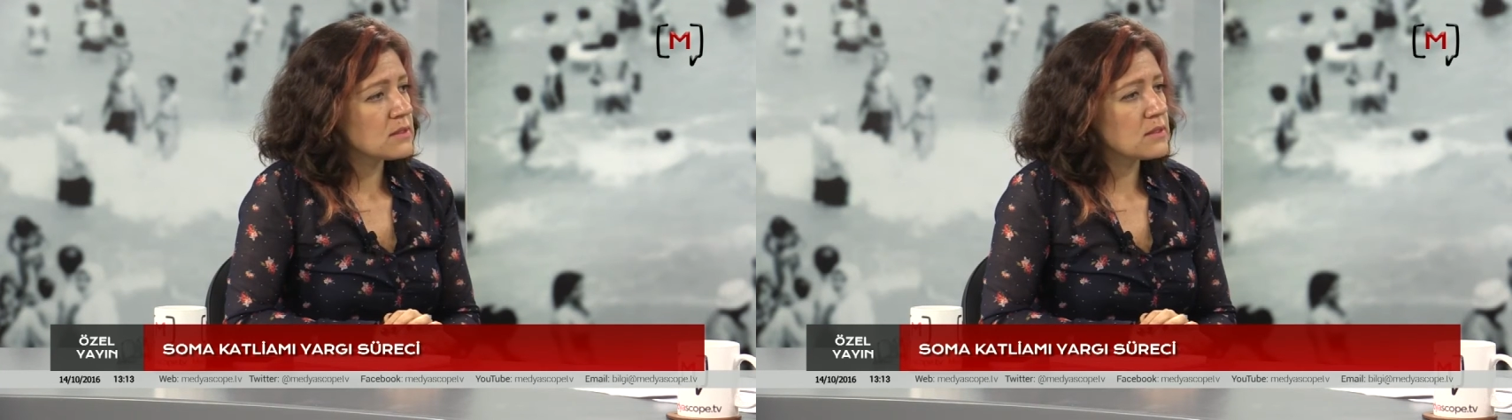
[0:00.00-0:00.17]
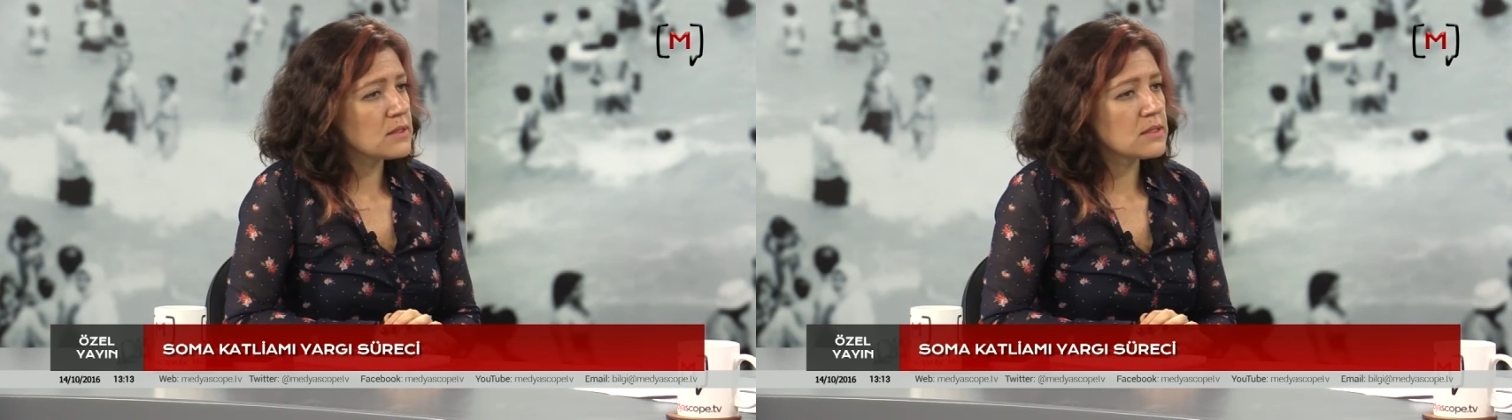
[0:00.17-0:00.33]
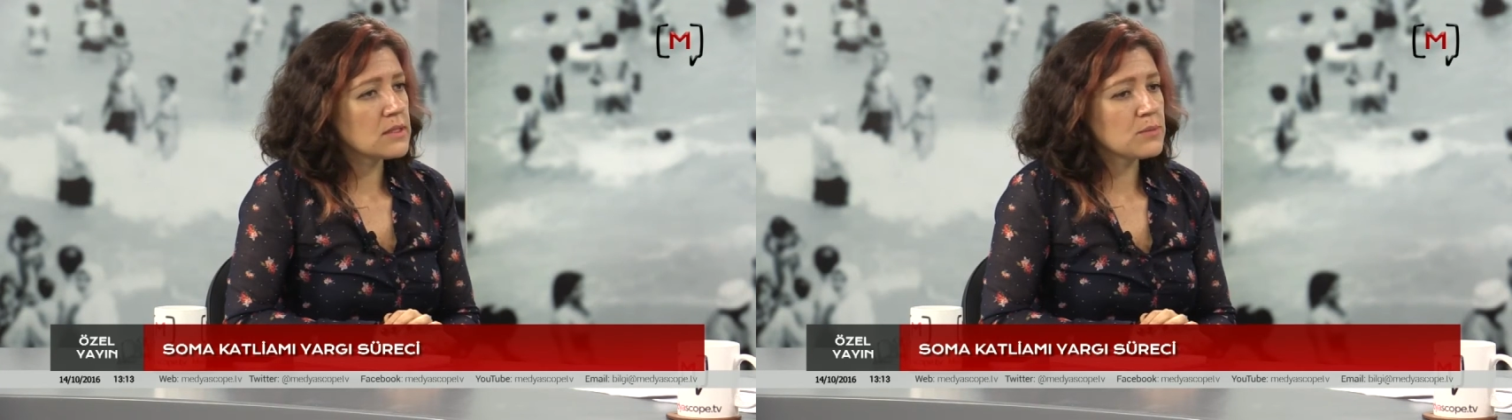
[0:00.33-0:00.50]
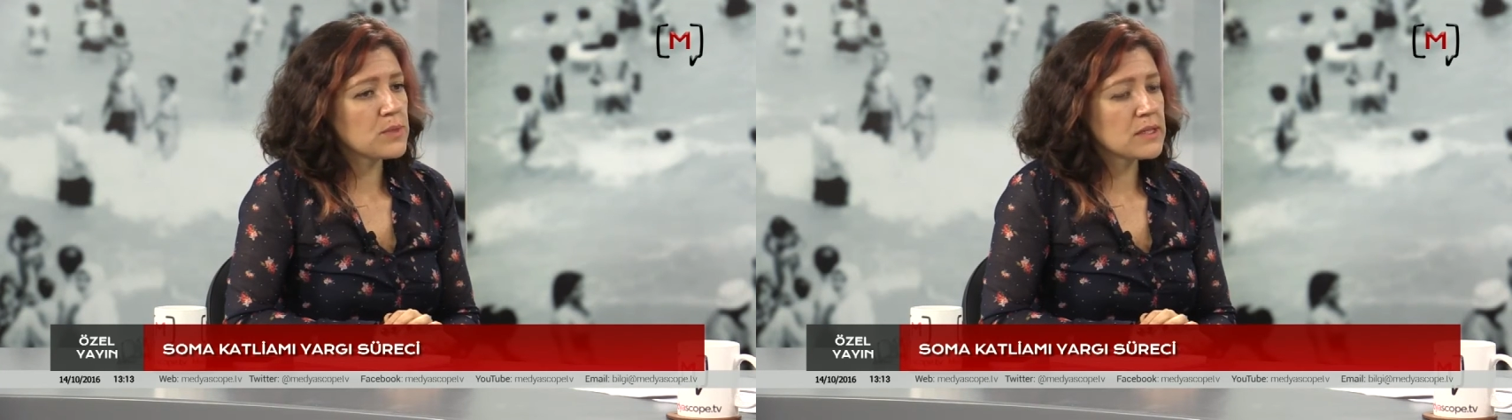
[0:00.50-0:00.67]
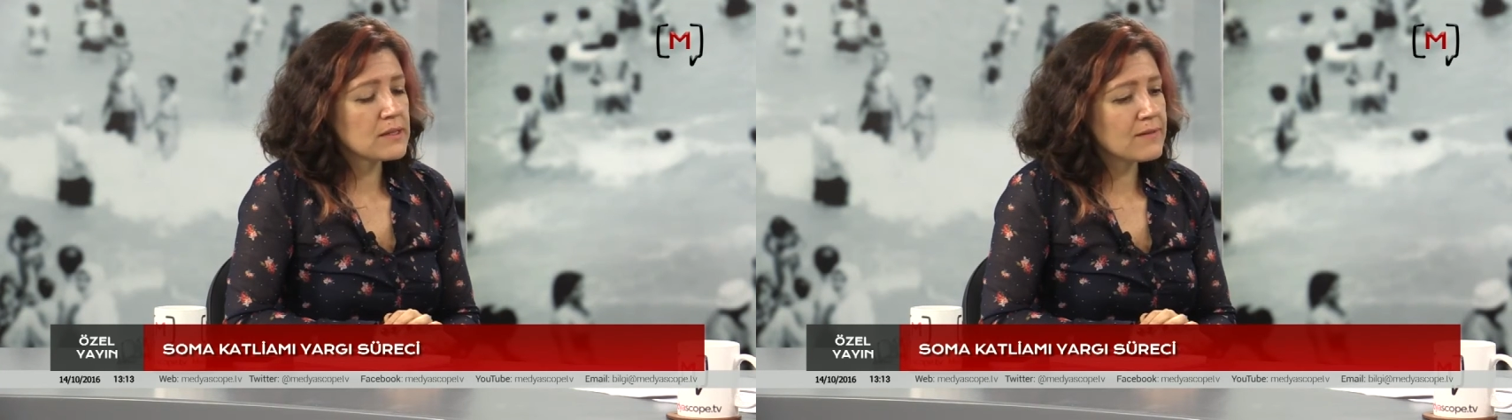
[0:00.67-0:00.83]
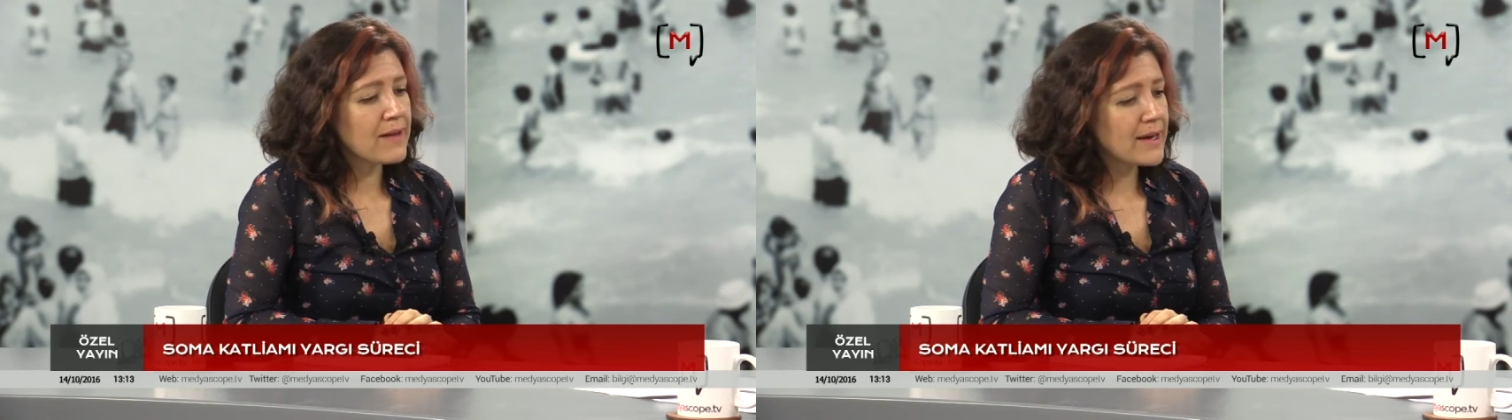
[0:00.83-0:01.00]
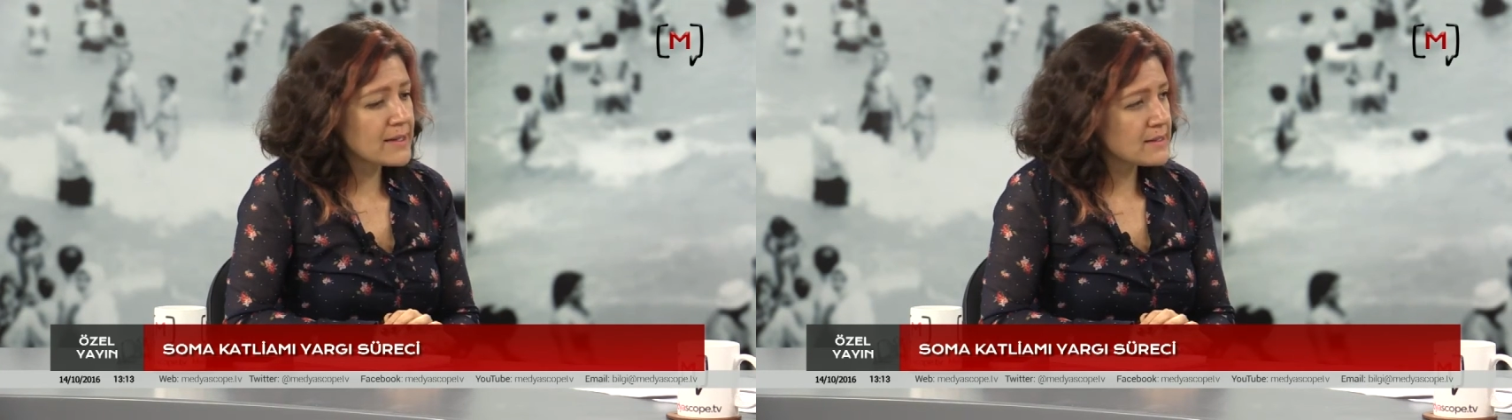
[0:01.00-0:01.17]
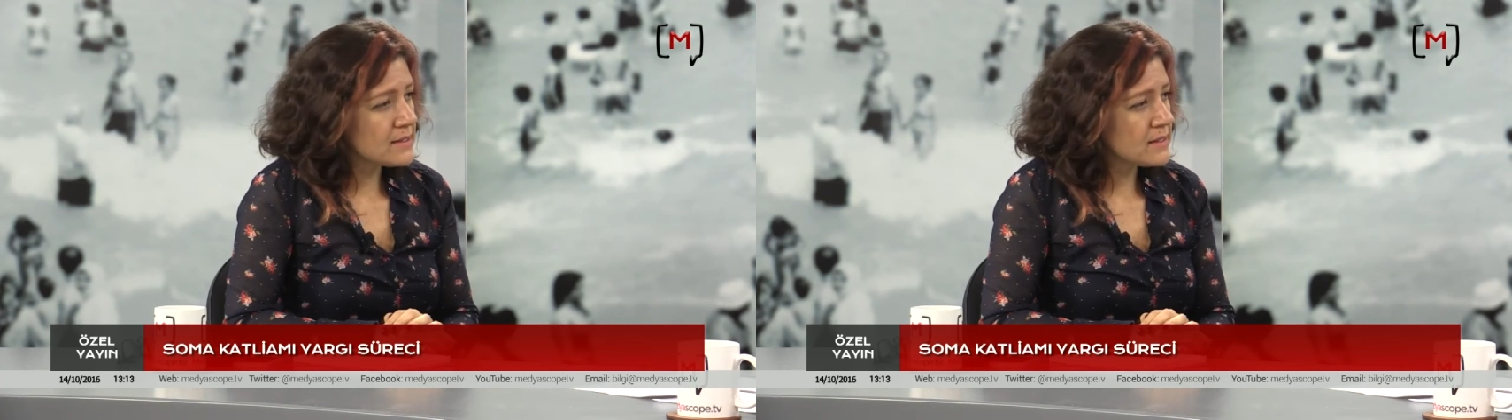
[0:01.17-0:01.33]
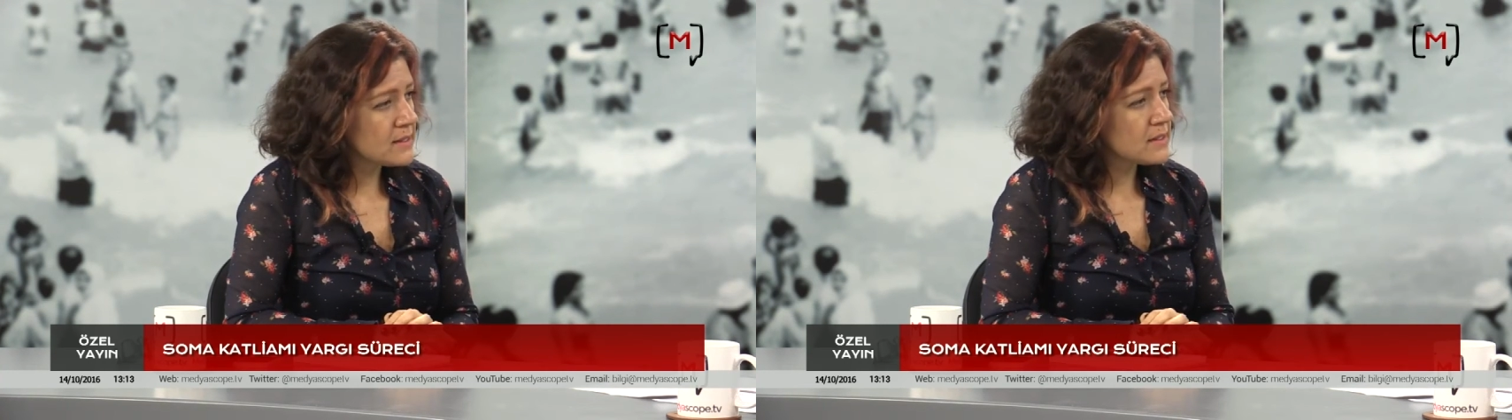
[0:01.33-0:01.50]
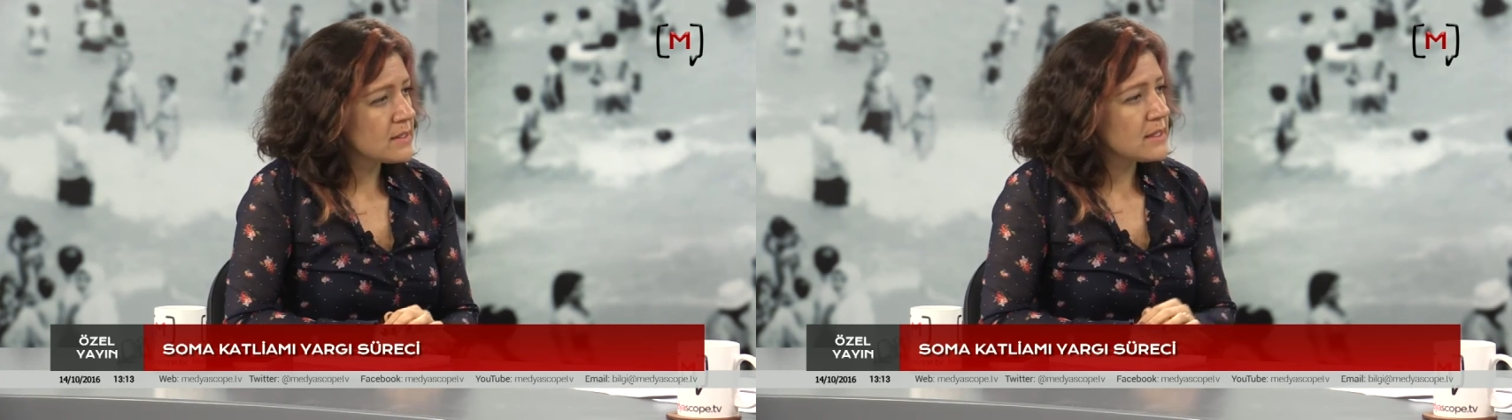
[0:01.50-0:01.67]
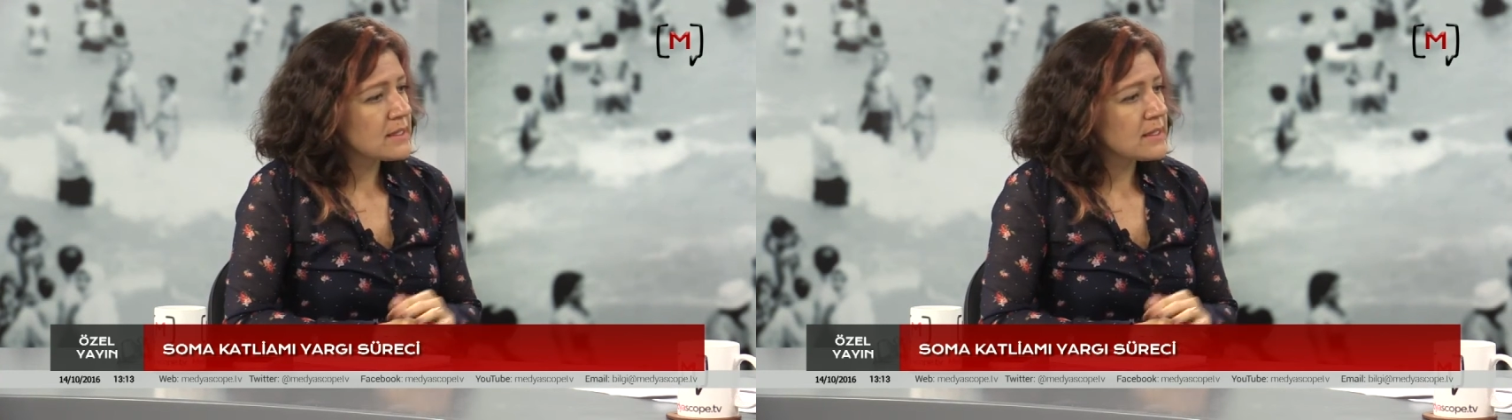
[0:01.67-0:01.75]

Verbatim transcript: e, bana verdiği